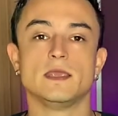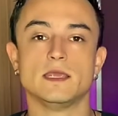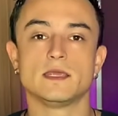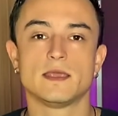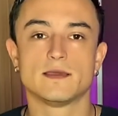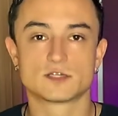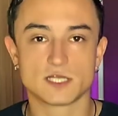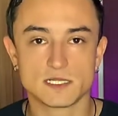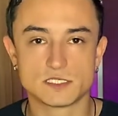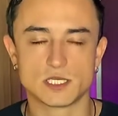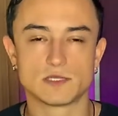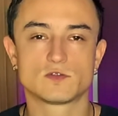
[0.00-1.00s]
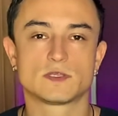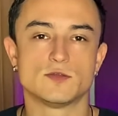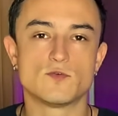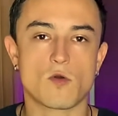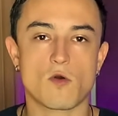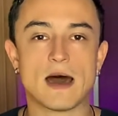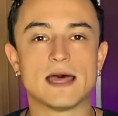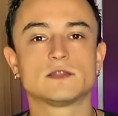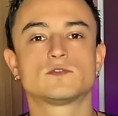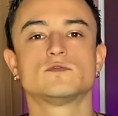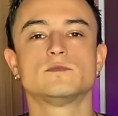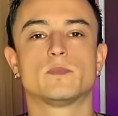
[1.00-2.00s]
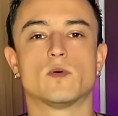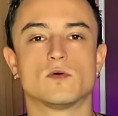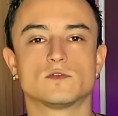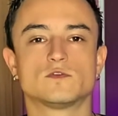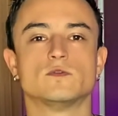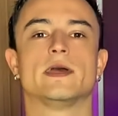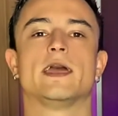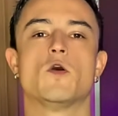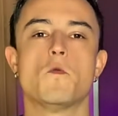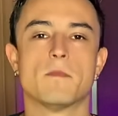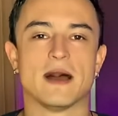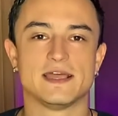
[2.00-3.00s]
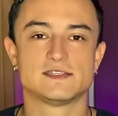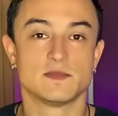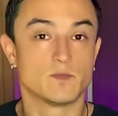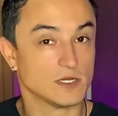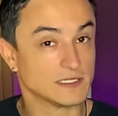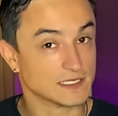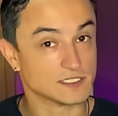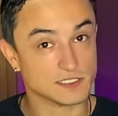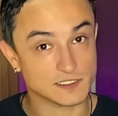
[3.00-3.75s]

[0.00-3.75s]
E eu já adianto que o quarto ponto é o mais importante.